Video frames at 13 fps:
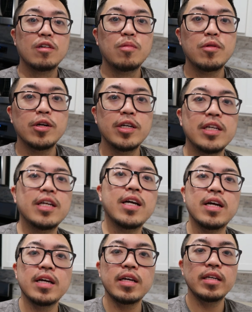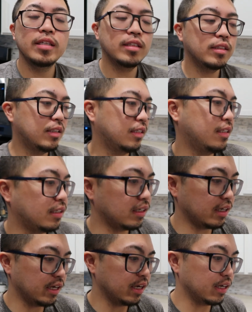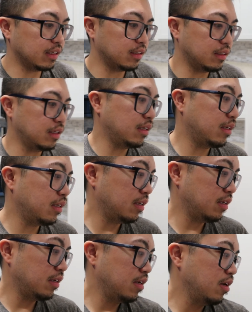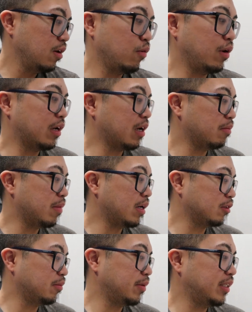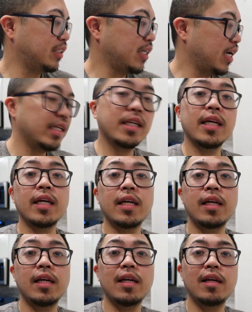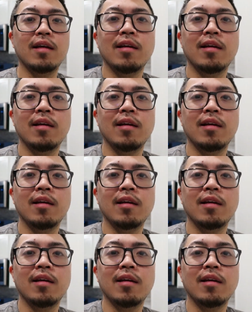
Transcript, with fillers: Good morning guys! Ayan. Welcome back to my channel.